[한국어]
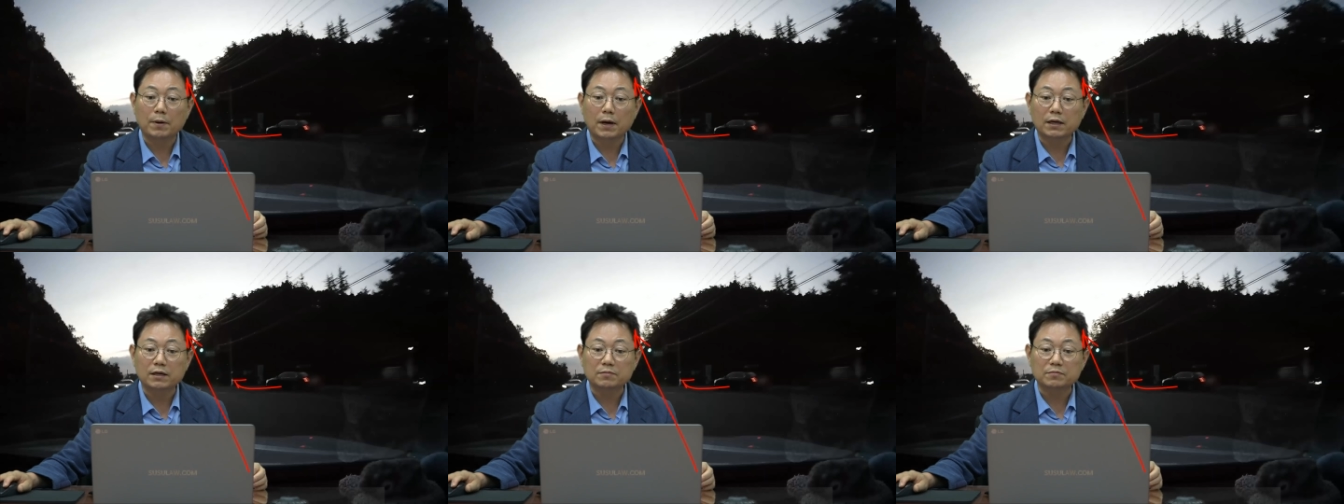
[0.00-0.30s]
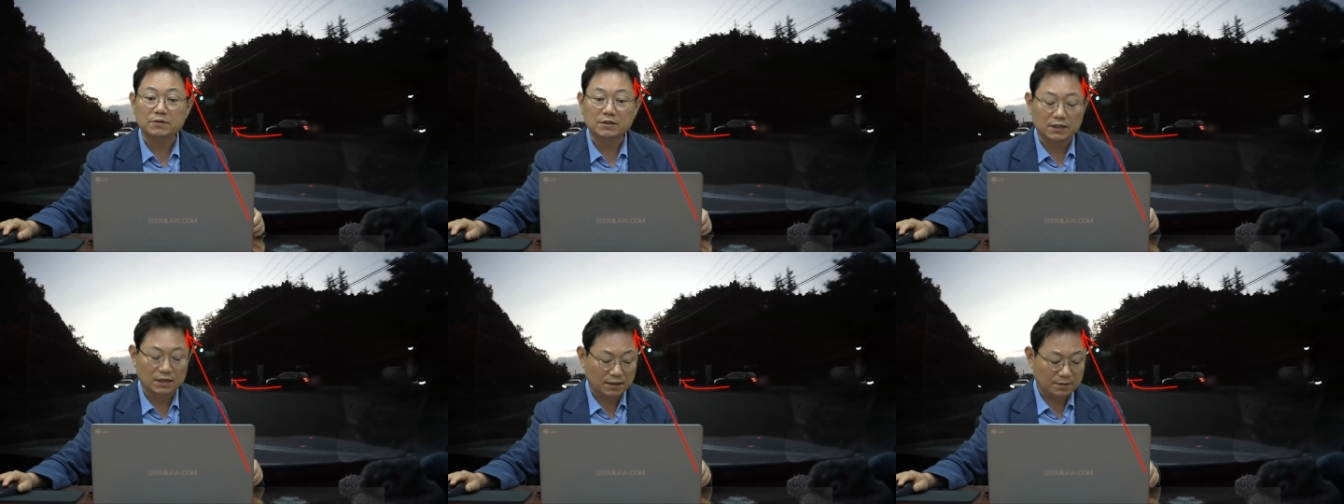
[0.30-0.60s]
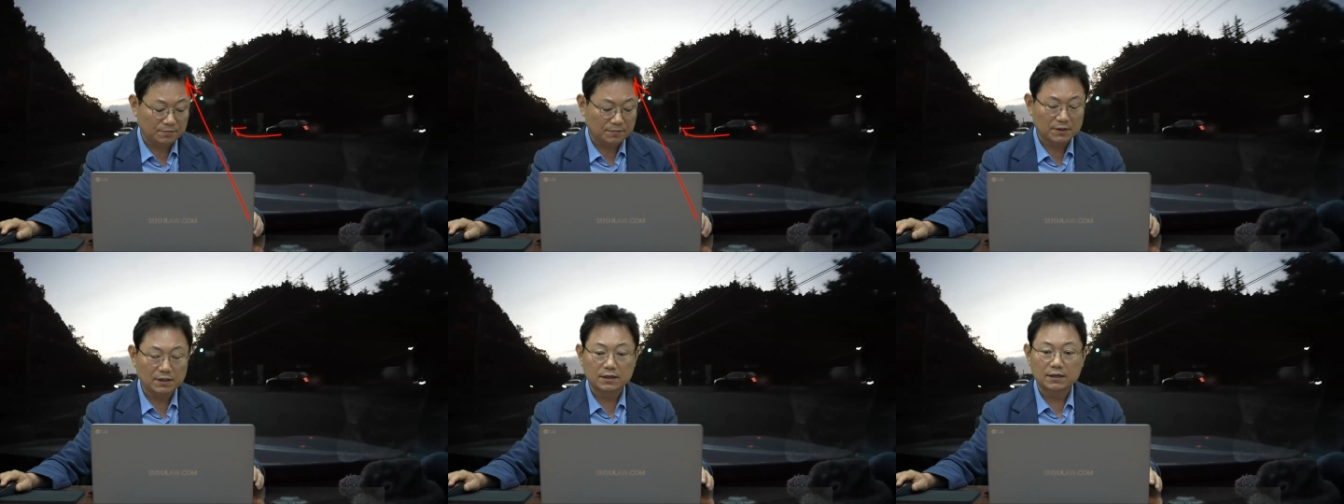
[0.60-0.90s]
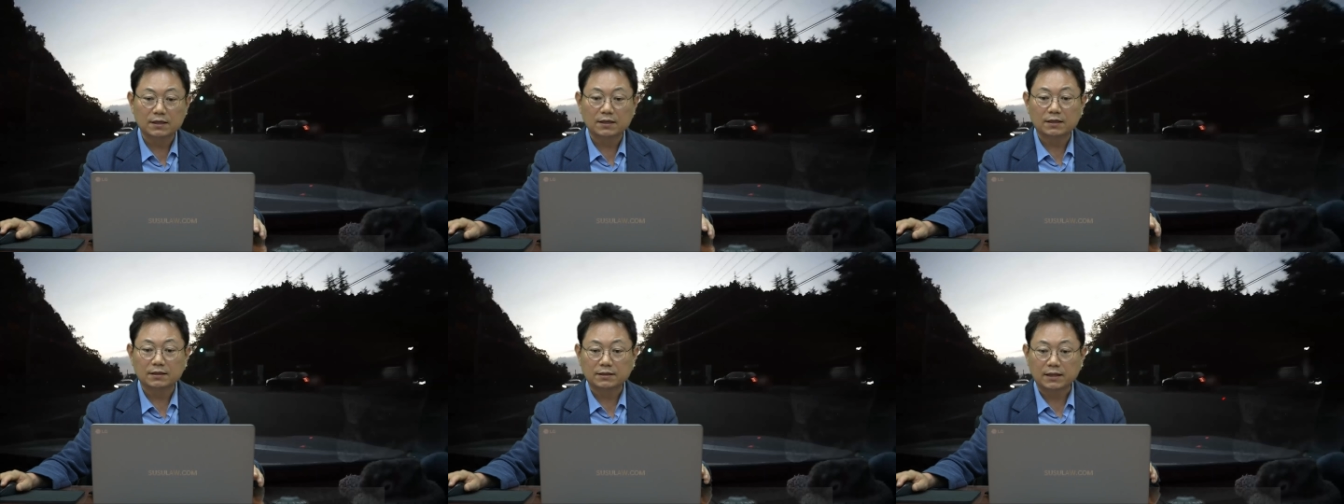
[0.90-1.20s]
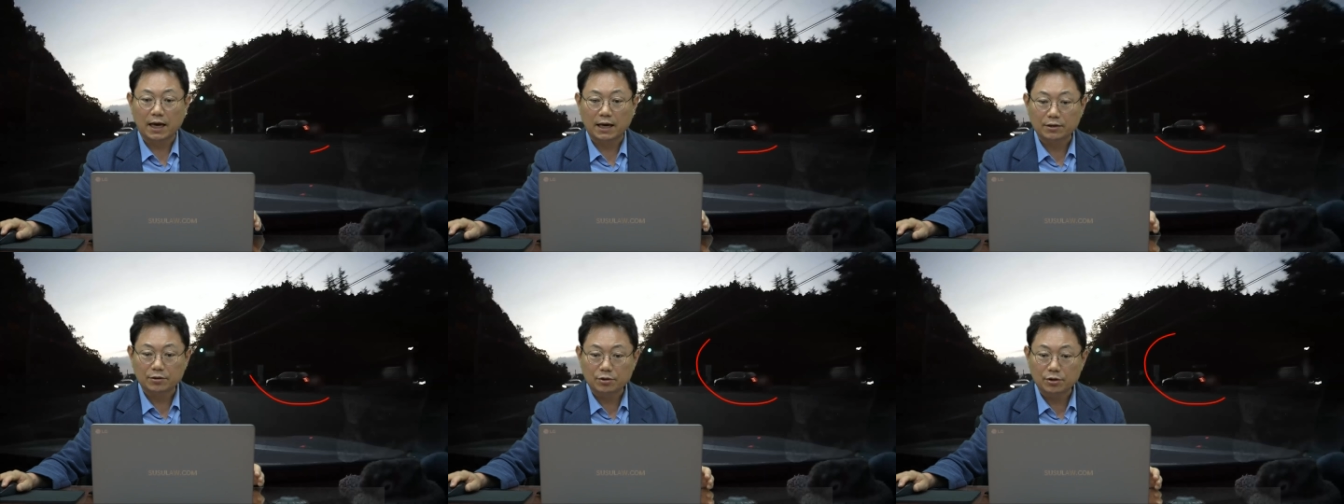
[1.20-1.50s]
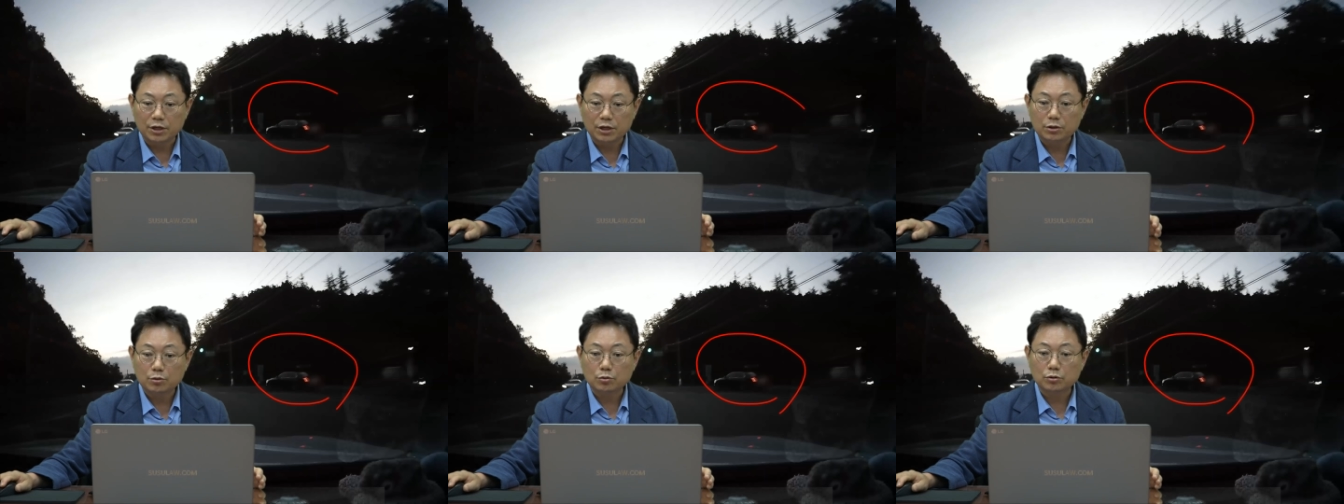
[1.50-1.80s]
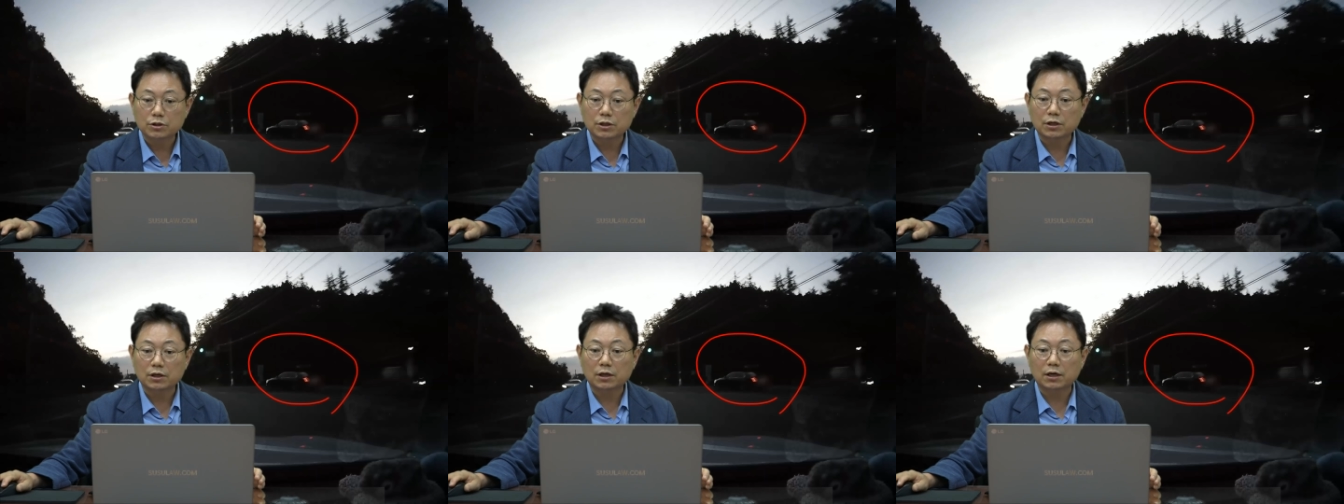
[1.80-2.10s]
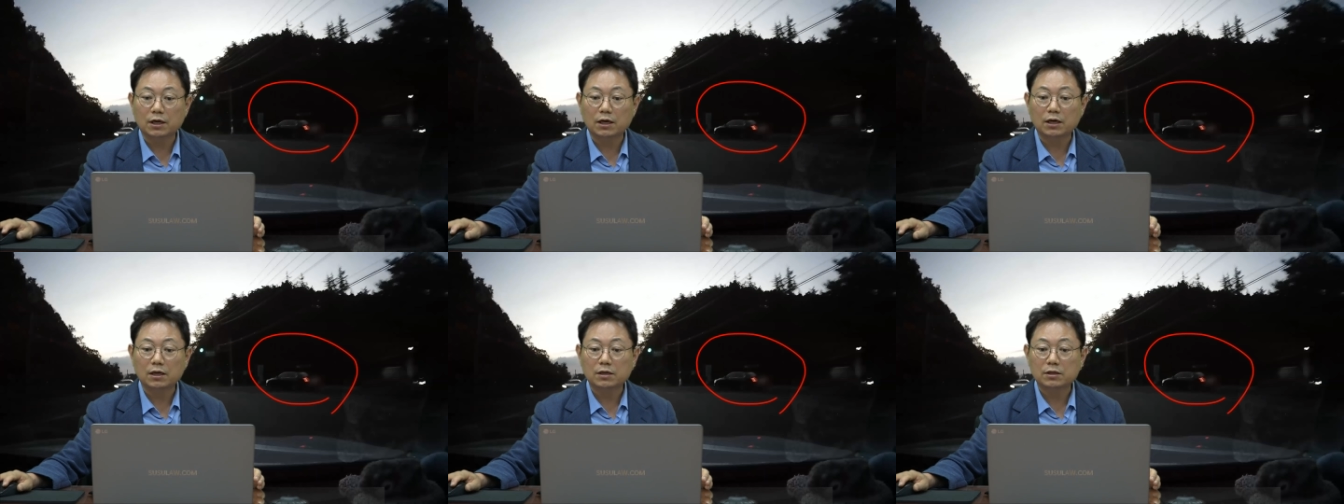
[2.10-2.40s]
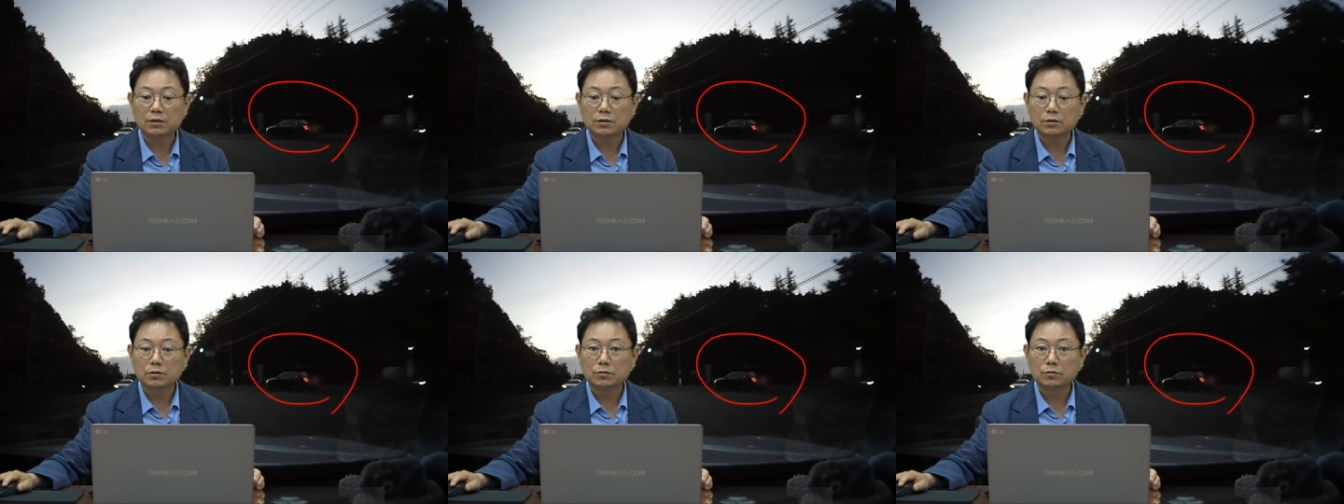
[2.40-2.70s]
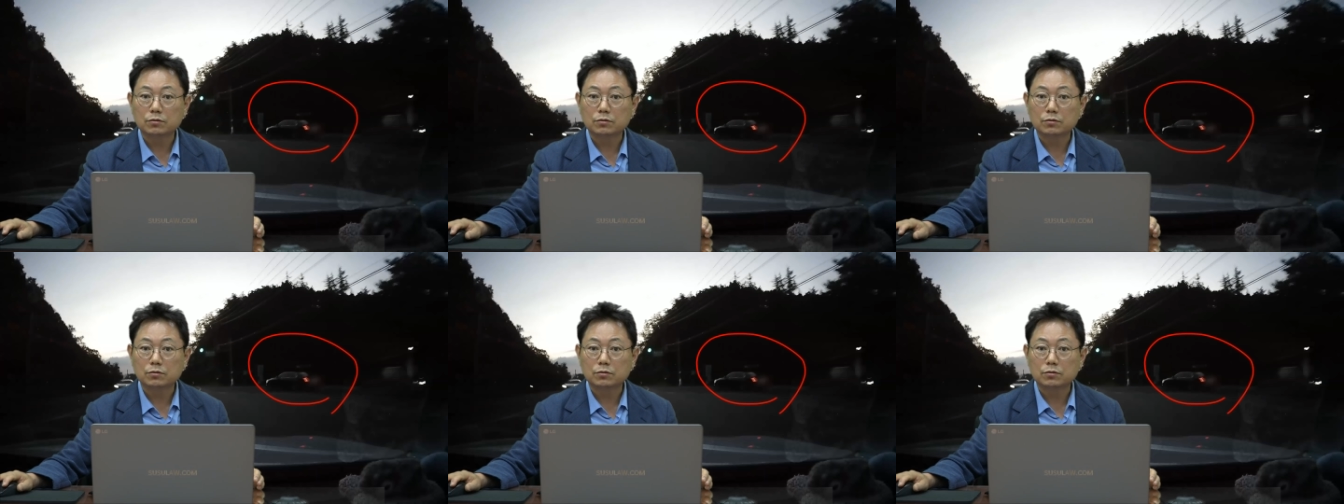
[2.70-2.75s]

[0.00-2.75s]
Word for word: 빠릅니다. 당연히 이쪽 차가